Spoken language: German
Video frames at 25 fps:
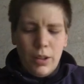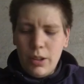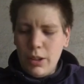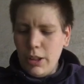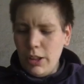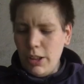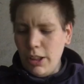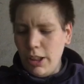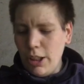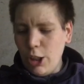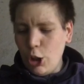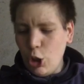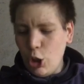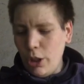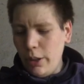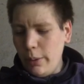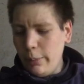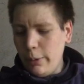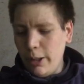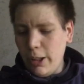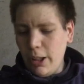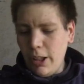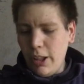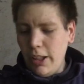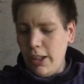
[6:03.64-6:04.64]
In den
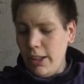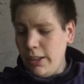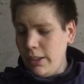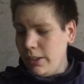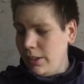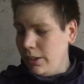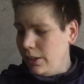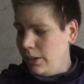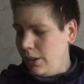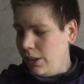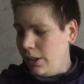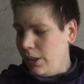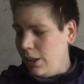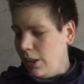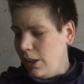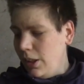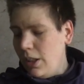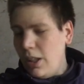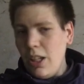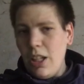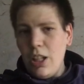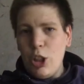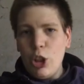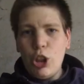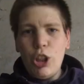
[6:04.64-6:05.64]
Schleppereien
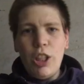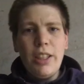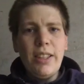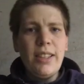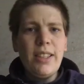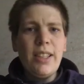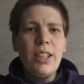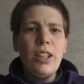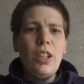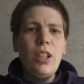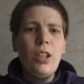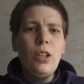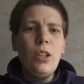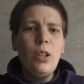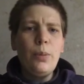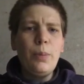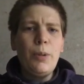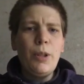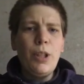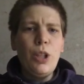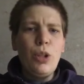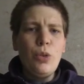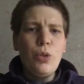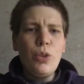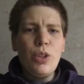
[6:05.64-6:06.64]
scheißegal, ob
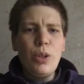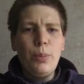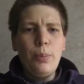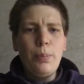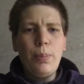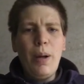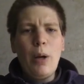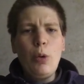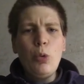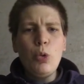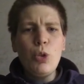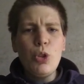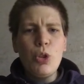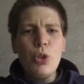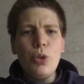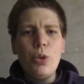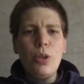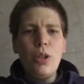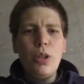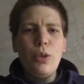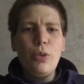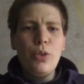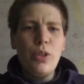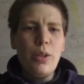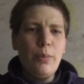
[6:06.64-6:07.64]
der aus einem Bautz
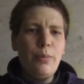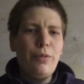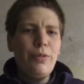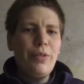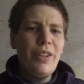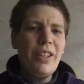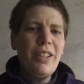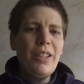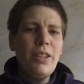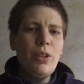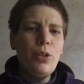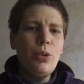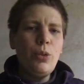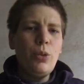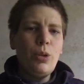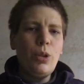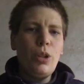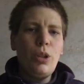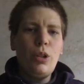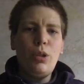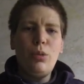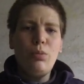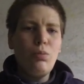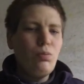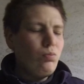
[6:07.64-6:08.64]
oder aus einem Fendt
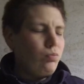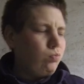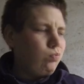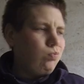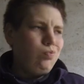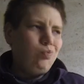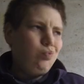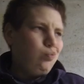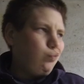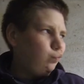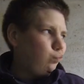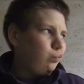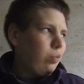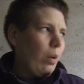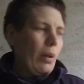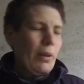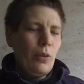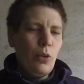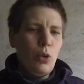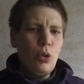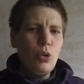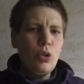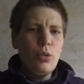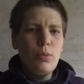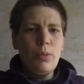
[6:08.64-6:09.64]
oder
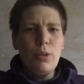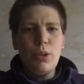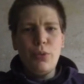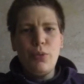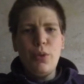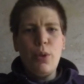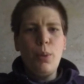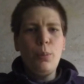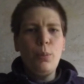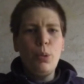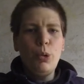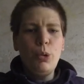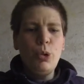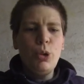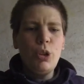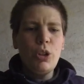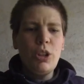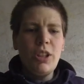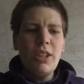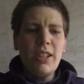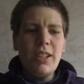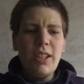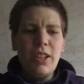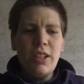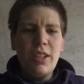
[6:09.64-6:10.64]
sonst was für ein Bulldog
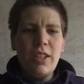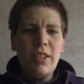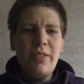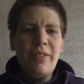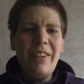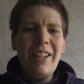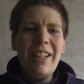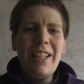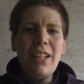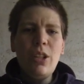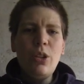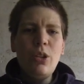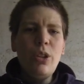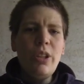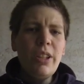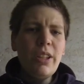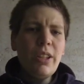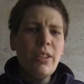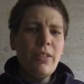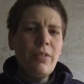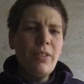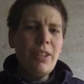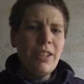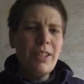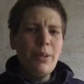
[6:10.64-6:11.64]
ist. Also wenn ihr
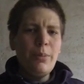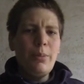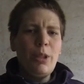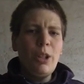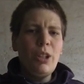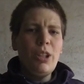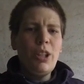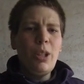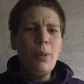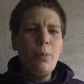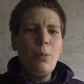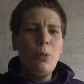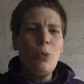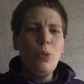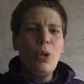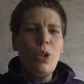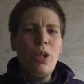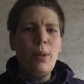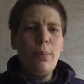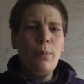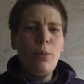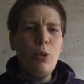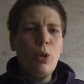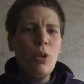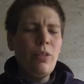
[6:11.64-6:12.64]
irgendwas im Angebot
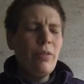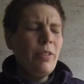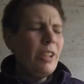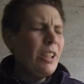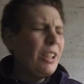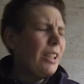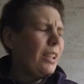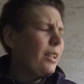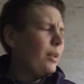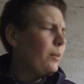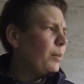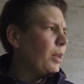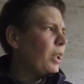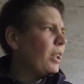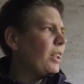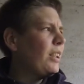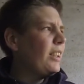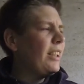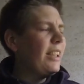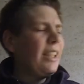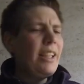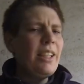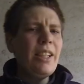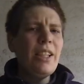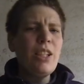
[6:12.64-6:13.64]
habt oder wenn ihr jemanden
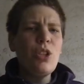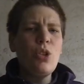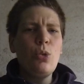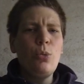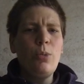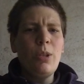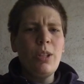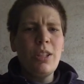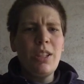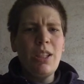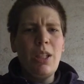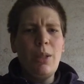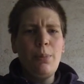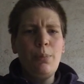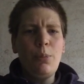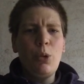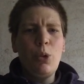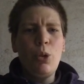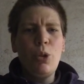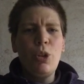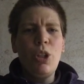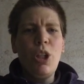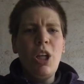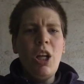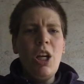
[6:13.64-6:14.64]
kennt, der sowas haben
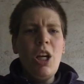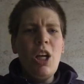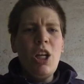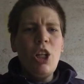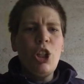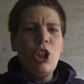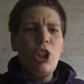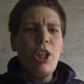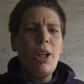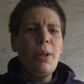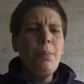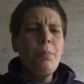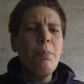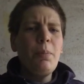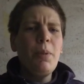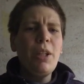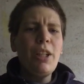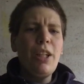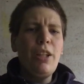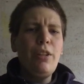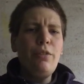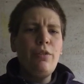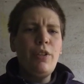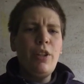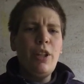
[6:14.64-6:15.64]
könnt, schreibt mich
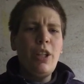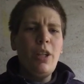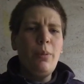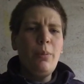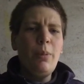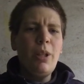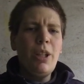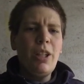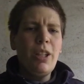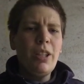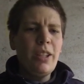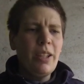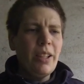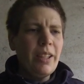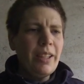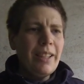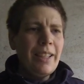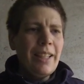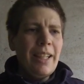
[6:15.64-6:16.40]
einfach einmal an.